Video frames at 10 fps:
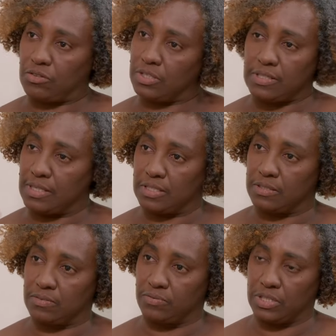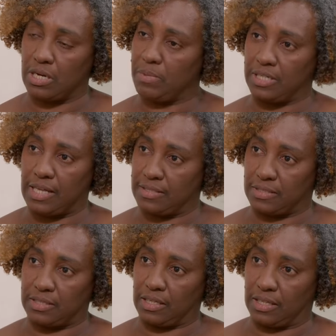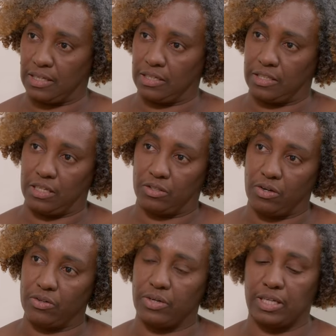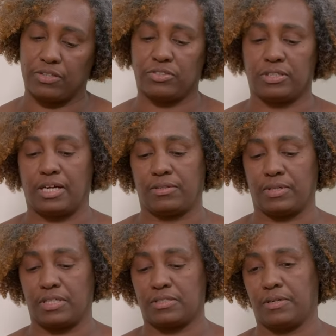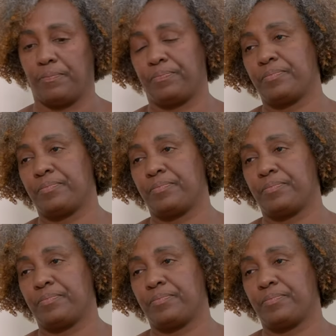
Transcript: todas as vulnerabilidades que tem naquele território relacionado à questão